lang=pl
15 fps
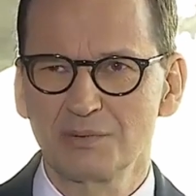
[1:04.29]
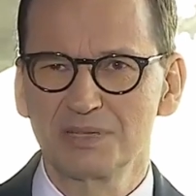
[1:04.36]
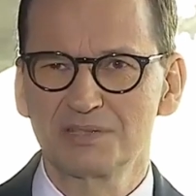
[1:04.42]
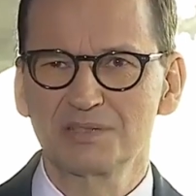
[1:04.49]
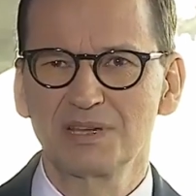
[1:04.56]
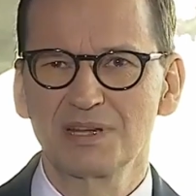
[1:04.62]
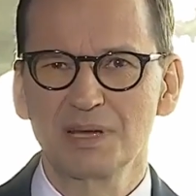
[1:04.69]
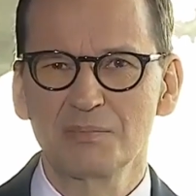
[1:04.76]

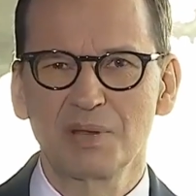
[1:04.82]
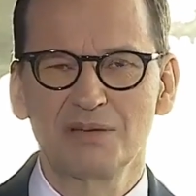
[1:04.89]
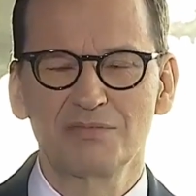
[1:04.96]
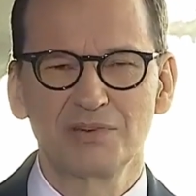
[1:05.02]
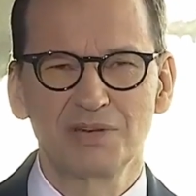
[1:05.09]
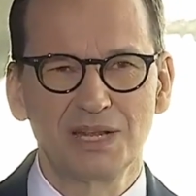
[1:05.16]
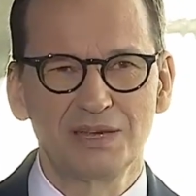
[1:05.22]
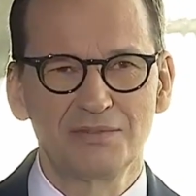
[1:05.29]
obecnie na
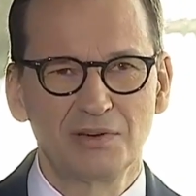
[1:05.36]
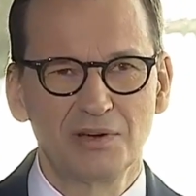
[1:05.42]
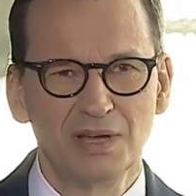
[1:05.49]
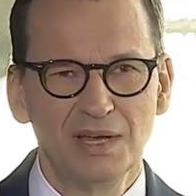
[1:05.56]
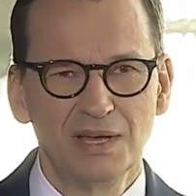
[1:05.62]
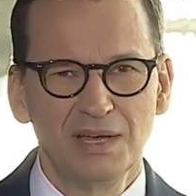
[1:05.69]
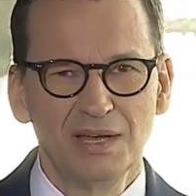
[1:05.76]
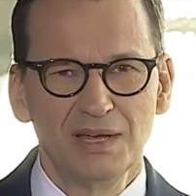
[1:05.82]
prawo i
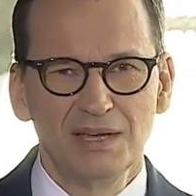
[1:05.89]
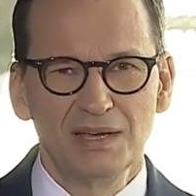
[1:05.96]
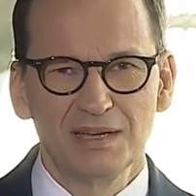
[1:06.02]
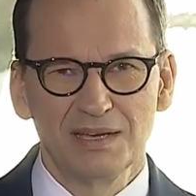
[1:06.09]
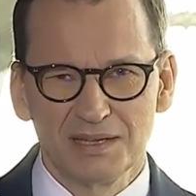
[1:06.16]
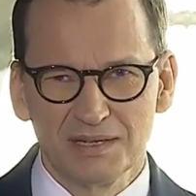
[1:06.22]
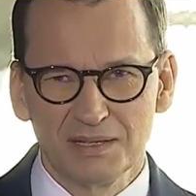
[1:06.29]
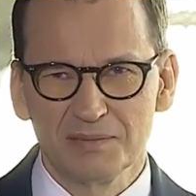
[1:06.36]
lewo,
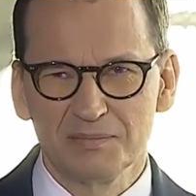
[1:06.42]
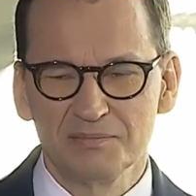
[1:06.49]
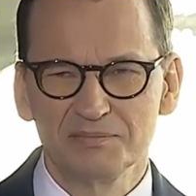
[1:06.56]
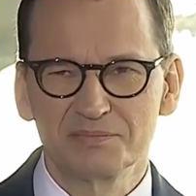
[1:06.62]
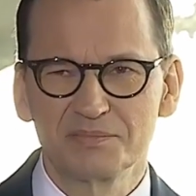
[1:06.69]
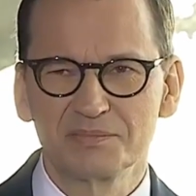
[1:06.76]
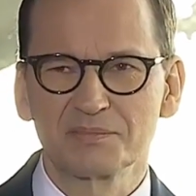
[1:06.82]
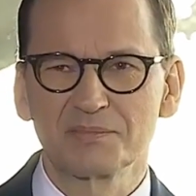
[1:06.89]
e,
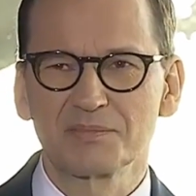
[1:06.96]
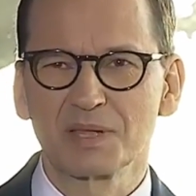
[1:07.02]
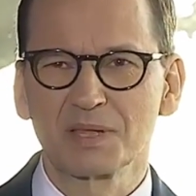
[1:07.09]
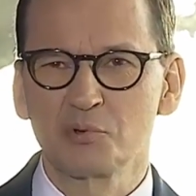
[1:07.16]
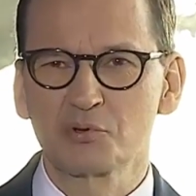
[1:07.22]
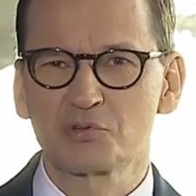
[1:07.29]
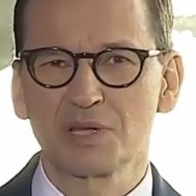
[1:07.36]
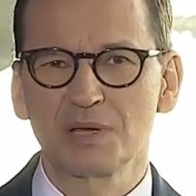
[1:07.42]

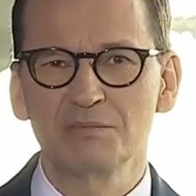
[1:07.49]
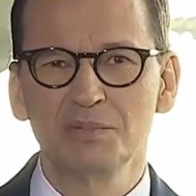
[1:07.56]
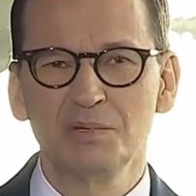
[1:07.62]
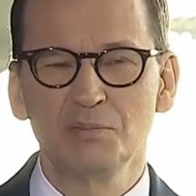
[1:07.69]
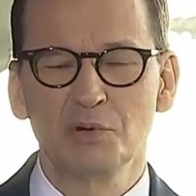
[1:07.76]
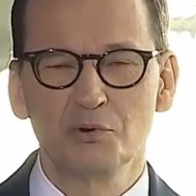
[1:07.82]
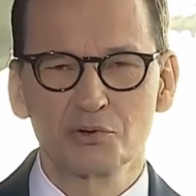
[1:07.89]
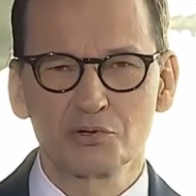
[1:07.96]
mm,
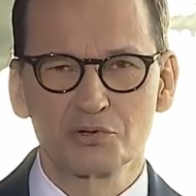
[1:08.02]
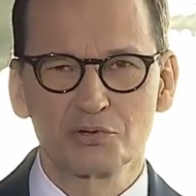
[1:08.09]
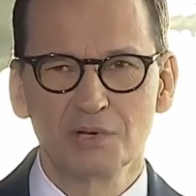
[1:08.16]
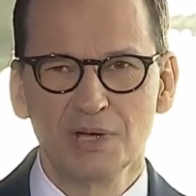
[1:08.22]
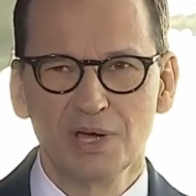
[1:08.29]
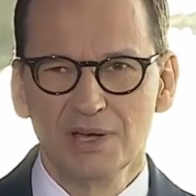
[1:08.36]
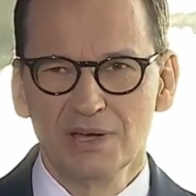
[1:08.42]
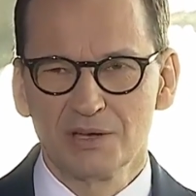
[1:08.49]
puszczam mimo
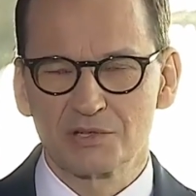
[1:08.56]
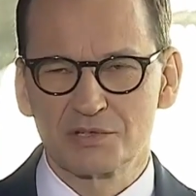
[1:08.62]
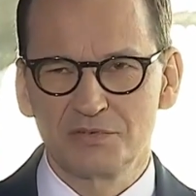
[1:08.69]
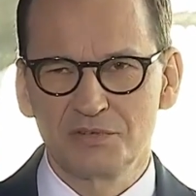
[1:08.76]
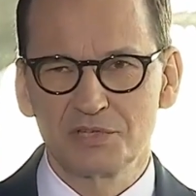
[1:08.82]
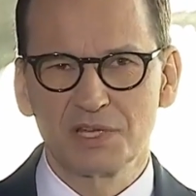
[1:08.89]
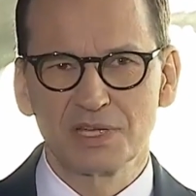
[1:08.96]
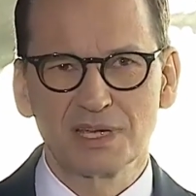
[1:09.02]
uszu.
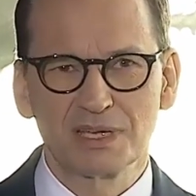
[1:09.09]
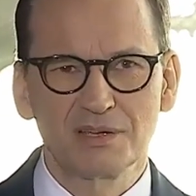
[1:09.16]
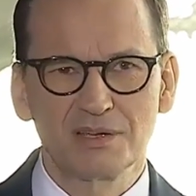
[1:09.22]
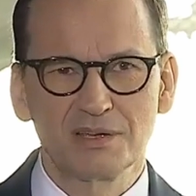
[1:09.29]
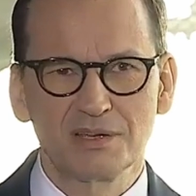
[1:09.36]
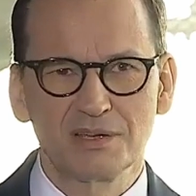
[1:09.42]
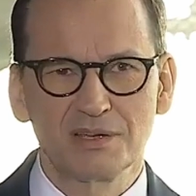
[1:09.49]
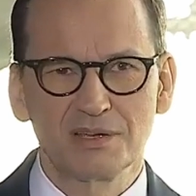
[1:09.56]
Oczywiście
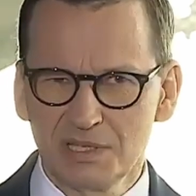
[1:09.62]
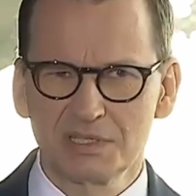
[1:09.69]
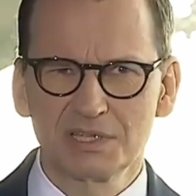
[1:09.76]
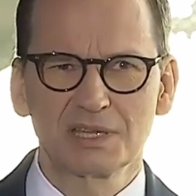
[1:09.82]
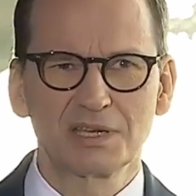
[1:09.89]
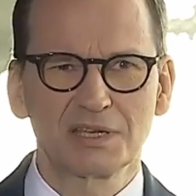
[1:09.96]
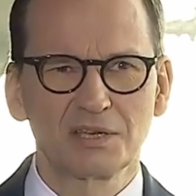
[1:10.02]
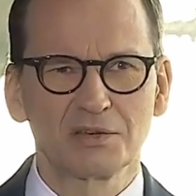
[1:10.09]
taki
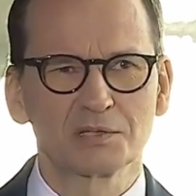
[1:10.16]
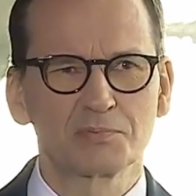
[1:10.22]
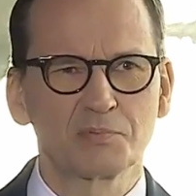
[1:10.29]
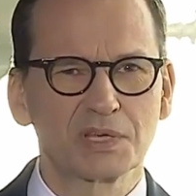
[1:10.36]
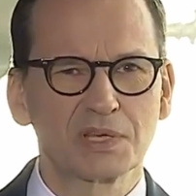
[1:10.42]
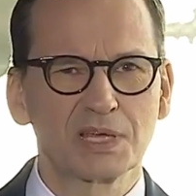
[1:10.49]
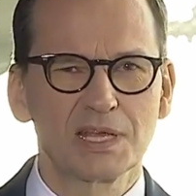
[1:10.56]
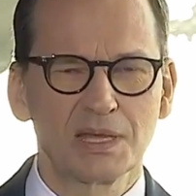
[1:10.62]
kontaktnica takiego
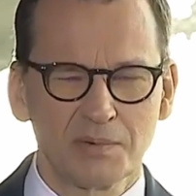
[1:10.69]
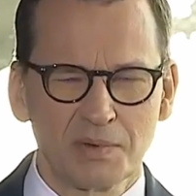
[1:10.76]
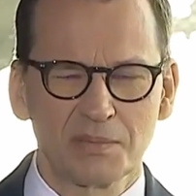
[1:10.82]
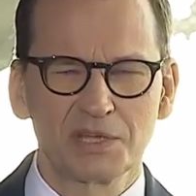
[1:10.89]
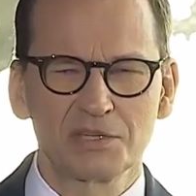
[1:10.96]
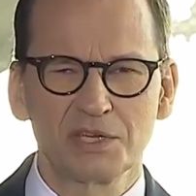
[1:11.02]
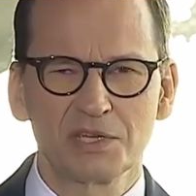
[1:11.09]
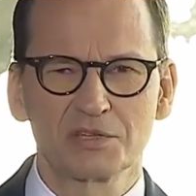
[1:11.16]
spotkania.
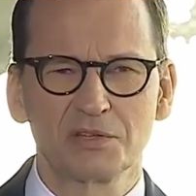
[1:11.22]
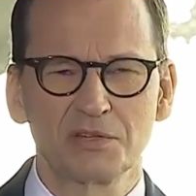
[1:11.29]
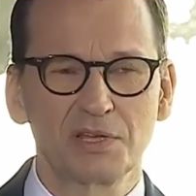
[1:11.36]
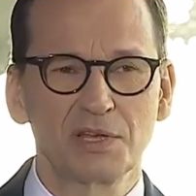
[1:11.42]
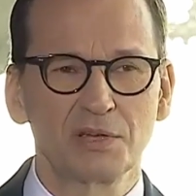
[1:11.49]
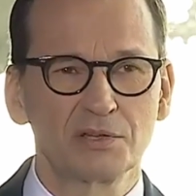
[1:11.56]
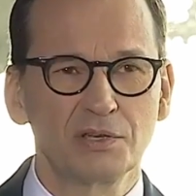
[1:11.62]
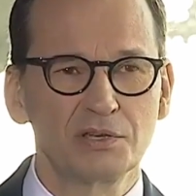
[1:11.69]
Mam nadzieję, że
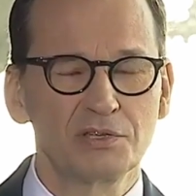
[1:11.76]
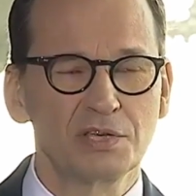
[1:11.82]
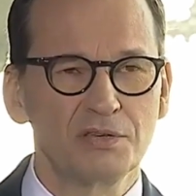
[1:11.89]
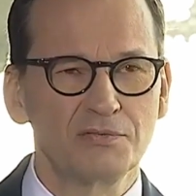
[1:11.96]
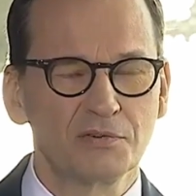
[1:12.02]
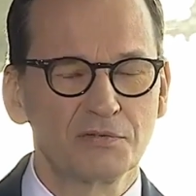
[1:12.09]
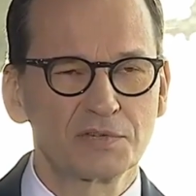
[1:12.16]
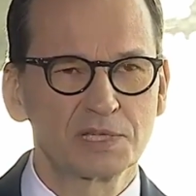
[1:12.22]
do niego
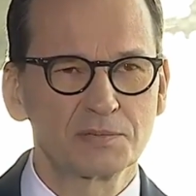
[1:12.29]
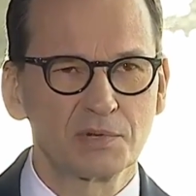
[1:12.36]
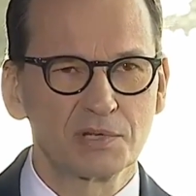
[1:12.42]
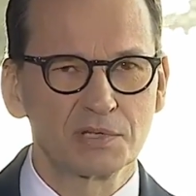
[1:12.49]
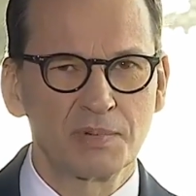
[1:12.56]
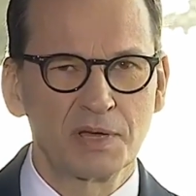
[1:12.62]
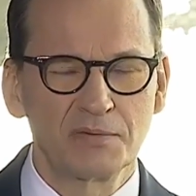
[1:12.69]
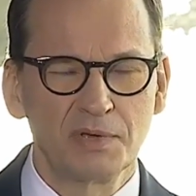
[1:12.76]
dojdzie i wówczas
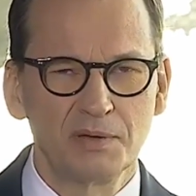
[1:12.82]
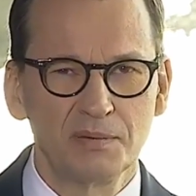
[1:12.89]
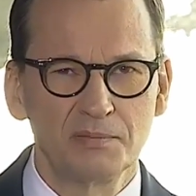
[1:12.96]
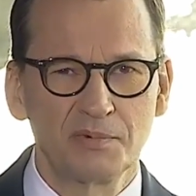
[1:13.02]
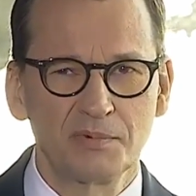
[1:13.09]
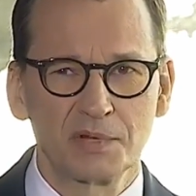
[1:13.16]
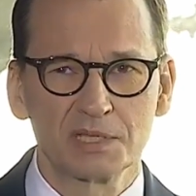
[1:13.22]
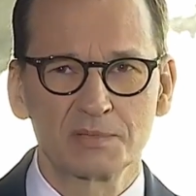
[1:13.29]
porozmawia,
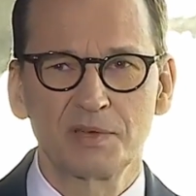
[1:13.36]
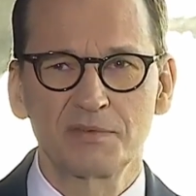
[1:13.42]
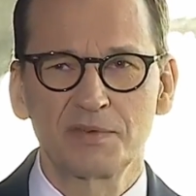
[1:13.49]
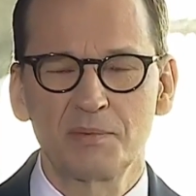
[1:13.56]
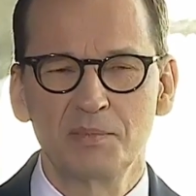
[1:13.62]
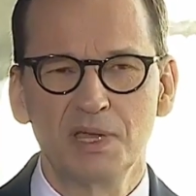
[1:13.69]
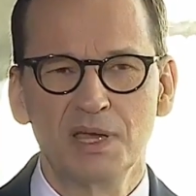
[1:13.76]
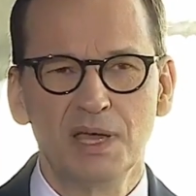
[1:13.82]

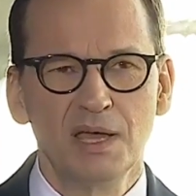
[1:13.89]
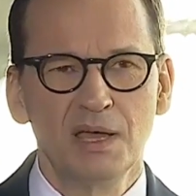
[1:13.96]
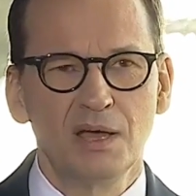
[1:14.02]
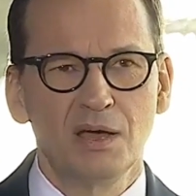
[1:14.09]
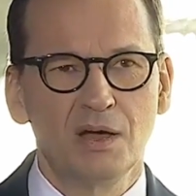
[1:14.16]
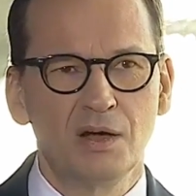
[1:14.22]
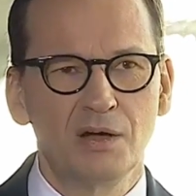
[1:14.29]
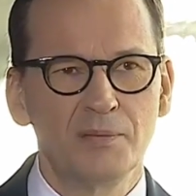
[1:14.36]
porozmawiamy
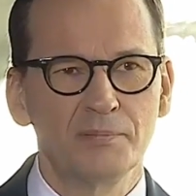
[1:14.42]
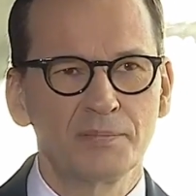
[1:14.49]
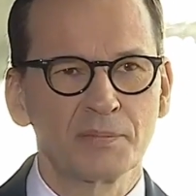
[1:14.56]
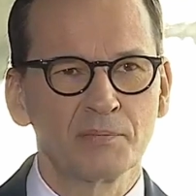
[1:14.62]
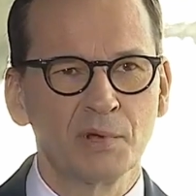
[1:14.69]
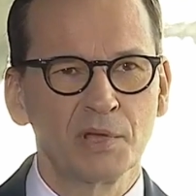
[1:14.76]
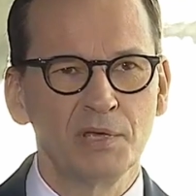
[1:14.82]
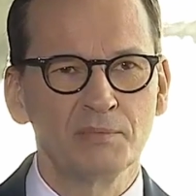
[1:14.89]
o
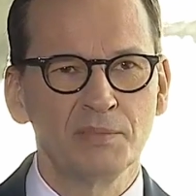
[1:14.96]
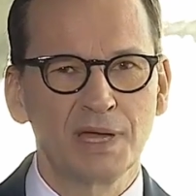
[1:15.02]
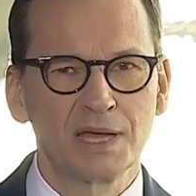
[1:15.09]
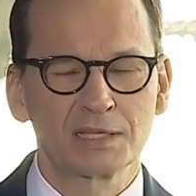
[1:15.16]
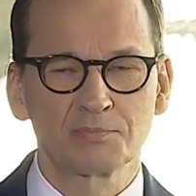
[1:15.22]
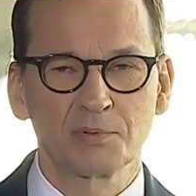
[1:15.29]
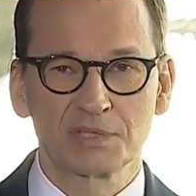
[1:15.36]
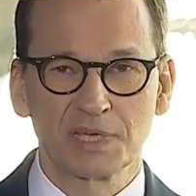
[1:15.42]
moim
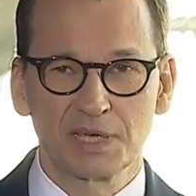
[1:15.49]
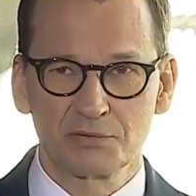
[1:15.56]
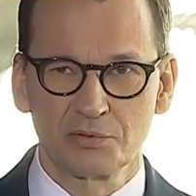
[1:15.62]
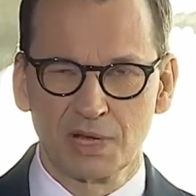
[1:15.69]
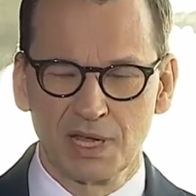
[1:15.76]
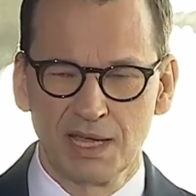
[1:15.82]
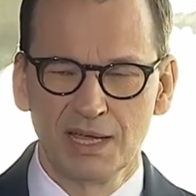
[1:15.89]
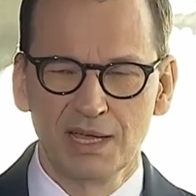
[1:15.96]
ekspoze,
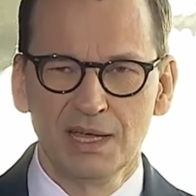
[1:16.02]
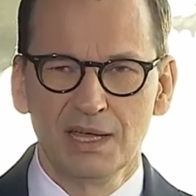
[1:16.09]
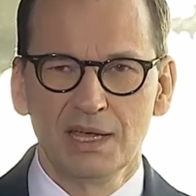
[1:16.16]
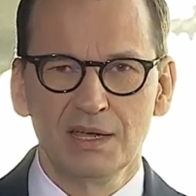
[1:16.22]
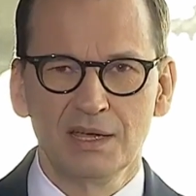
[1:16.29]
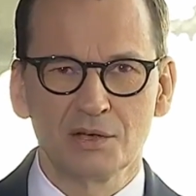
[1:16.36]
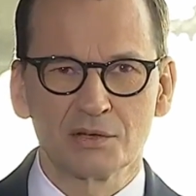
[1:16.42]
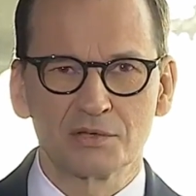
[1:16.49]
które
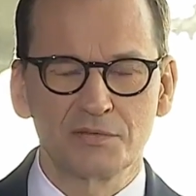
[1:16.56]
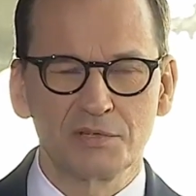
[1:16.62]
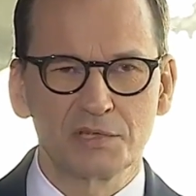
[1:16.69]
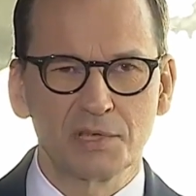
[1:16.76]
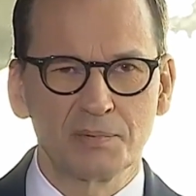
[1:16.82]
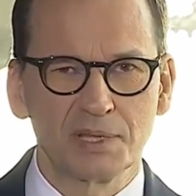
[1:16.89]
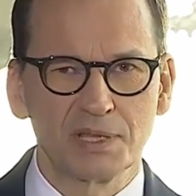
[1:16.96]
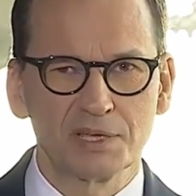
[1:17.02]
e,
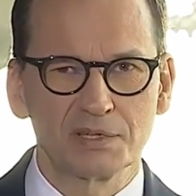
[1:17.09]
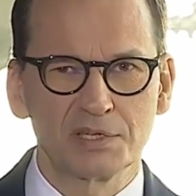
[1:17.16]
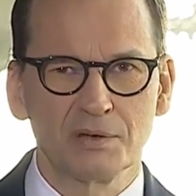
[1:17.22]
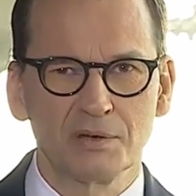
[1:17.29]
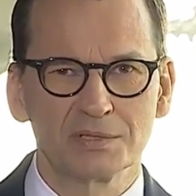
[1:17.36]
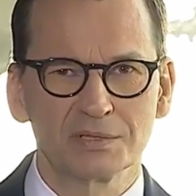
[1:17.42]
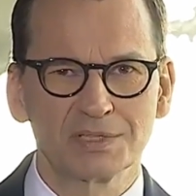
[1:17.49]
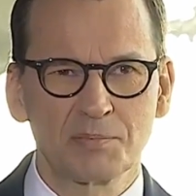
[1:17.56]
oczywiście będę
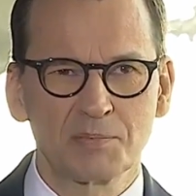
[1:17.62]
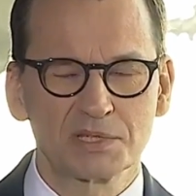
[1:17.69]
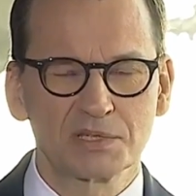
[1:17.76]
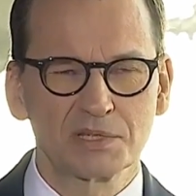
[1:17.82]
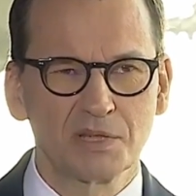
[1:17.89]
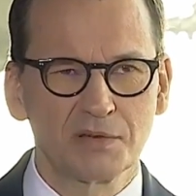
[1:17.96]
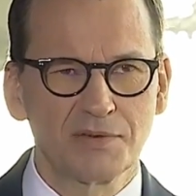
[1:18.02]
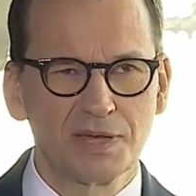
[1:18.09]
chciał
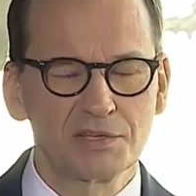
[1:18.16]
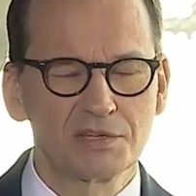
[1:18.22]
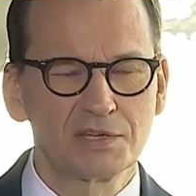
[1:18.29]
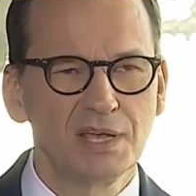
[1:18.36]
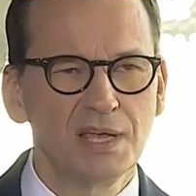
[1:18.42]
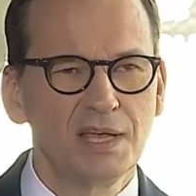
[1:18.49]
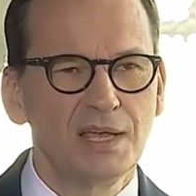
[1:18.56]
zaprezentować.